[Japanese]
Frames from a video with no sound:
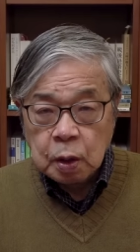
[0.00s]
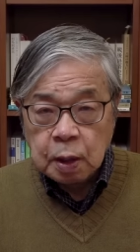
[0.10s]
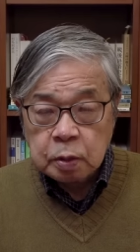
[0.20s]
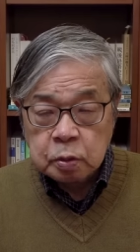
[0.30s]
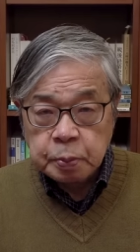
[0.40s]

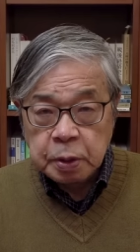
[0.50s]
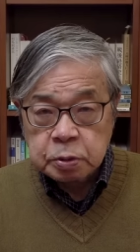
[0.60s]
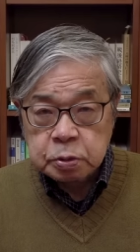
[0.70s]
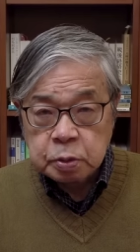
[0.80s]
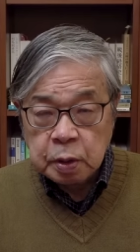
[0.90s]
解放の
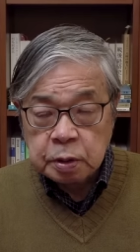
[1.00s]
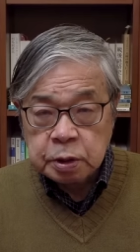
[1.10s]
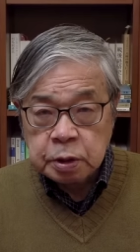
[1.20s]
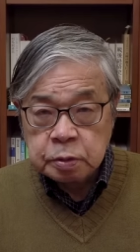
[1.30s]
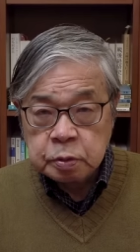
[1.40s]
パイロットは
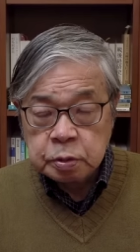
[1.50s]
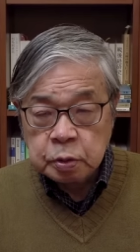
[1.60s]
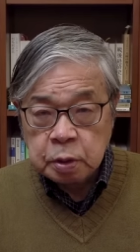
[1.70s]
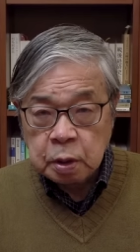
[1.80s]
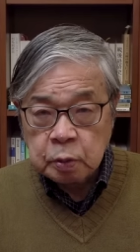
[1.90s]
離陸の
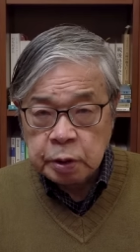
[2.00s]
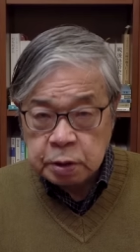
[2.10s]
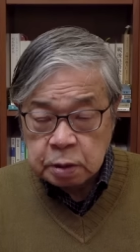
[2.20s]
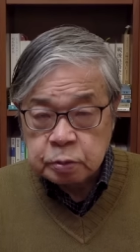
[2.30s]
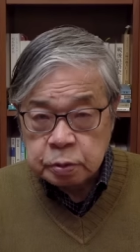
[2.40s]
許可を
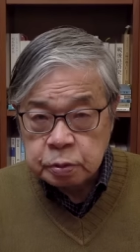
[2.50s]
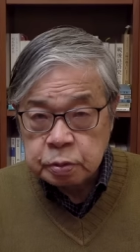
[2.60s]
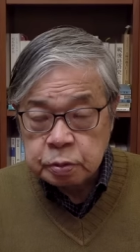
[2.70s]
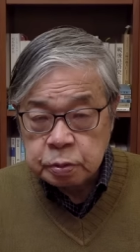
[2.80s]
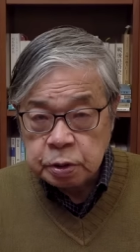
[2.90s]
得たとい
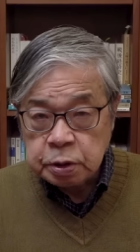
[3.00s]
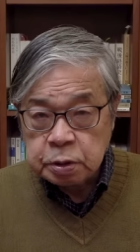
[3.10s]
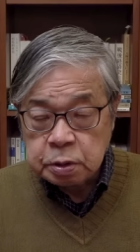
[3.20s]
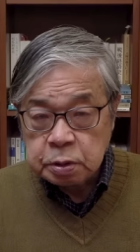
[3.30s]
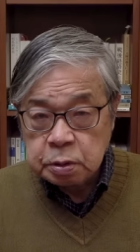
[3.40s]
うふう
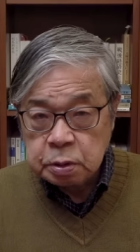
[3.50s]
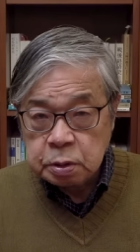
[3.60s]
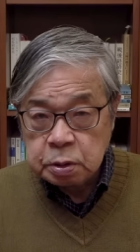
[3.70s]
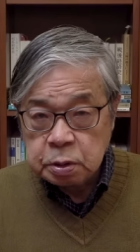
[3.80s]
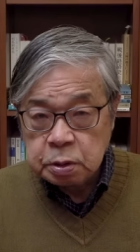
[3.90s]
に、
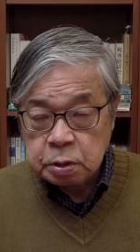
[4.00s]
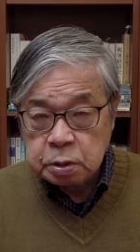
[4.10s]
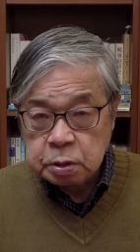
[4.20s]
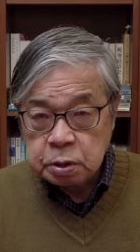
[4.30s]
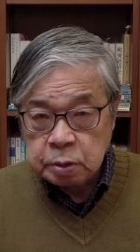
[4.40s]

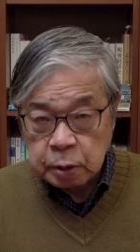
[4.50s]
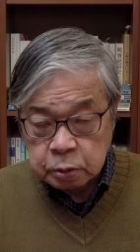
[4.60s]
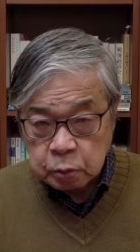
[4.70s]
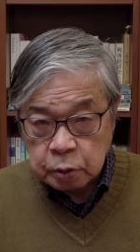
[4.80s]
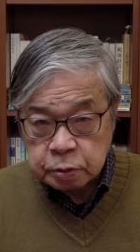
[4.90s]
今
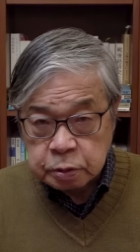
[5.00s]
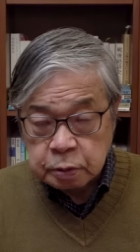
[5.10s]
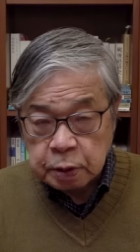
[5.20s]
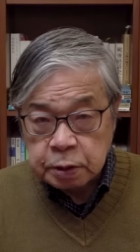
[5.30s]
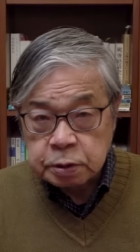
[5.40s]
のところ言っ
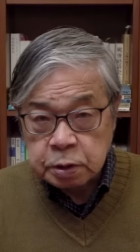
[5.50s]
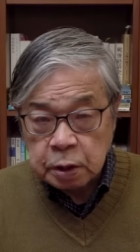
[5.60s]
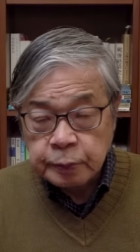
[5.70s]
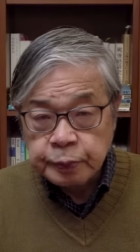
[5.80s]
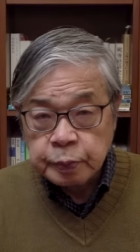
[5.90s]
てるわけです
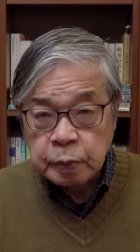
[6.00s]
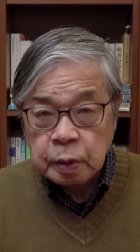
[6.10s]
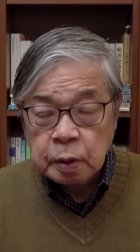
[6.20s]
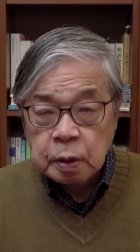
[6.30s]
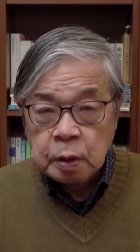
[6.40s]
ね。
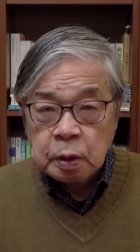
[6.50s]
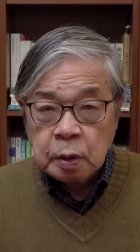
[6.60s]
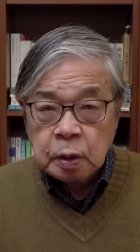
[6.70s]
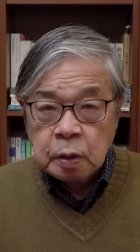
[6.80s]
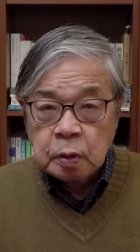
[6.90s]

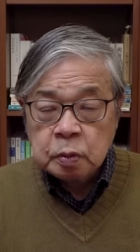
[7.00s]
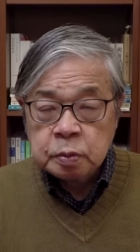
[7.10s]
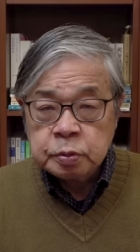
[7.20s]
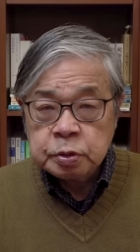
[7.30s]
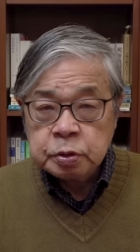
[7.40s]
こ
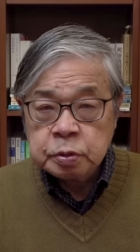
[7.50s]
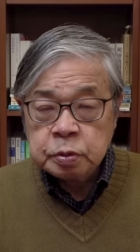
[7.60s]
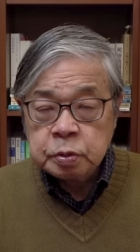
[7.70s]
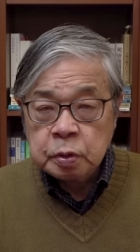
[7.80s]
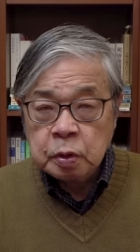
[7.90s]
の矛盾
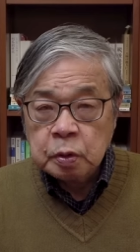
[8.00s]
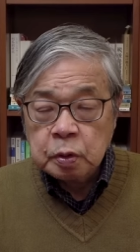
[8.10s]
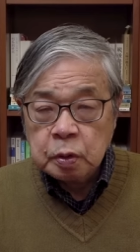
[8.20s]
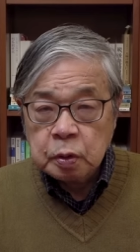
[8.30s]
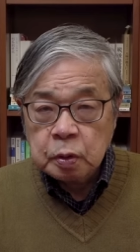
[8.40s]

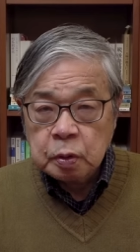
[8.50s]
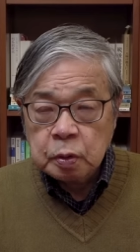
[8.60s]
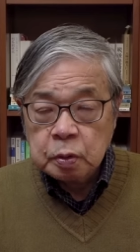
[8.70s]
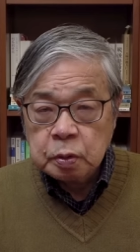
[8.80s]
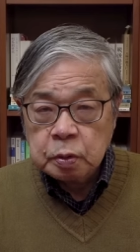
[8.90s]

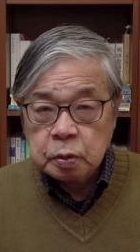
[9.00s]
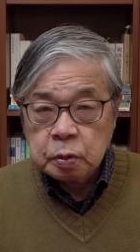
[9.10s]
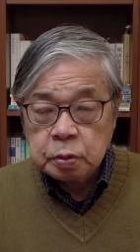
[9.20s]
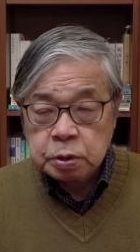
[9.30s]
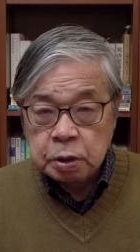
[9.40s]

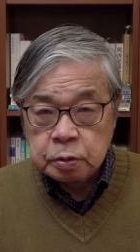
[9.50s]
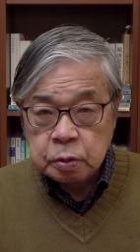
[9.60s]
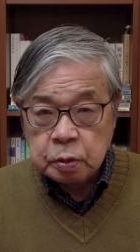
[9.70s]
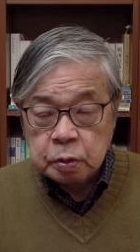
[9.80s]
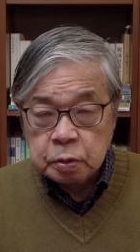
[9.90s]
をちゃん
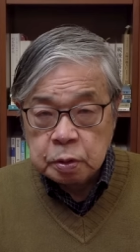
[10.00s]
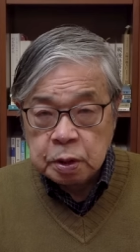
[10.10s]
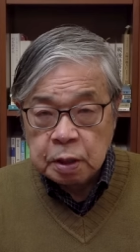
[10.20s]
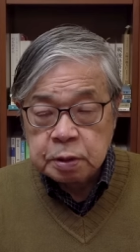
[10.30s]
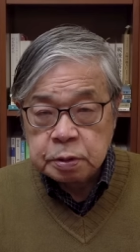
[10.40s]
と
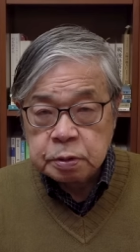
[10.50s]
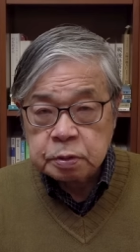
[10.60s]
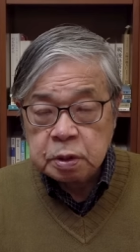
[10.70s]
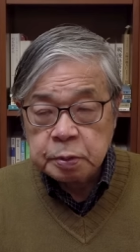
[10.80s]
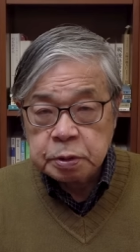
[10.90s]
解決す
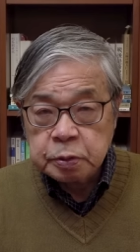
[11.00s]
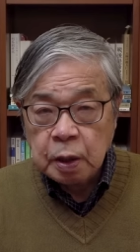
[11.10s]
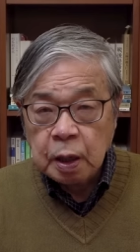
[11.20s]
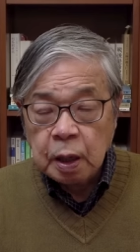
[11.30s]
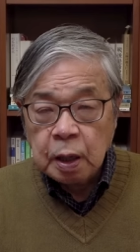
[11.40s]
るために
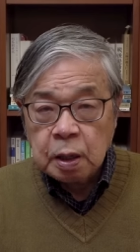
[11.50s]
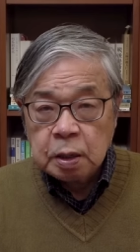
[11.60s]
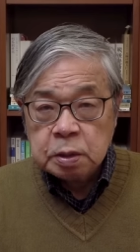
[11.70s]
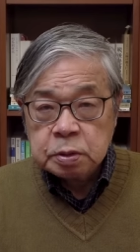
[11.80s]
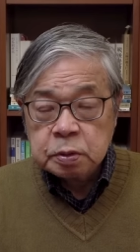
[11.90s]
は、
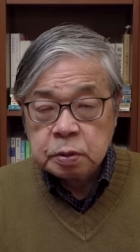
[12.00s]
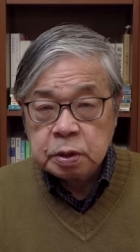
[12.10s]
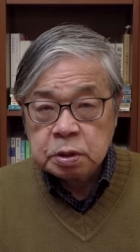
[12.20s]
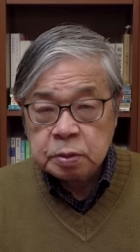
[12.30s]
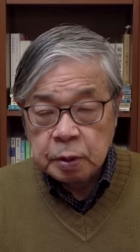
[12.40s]
その
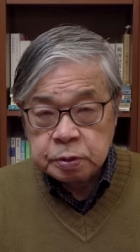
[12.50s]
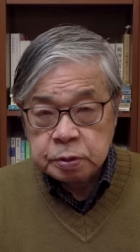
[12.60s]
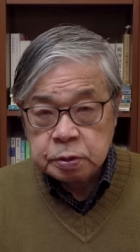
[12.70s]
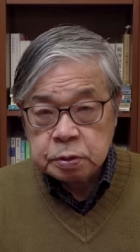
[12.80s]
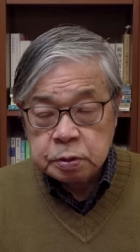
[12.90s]
刑事罰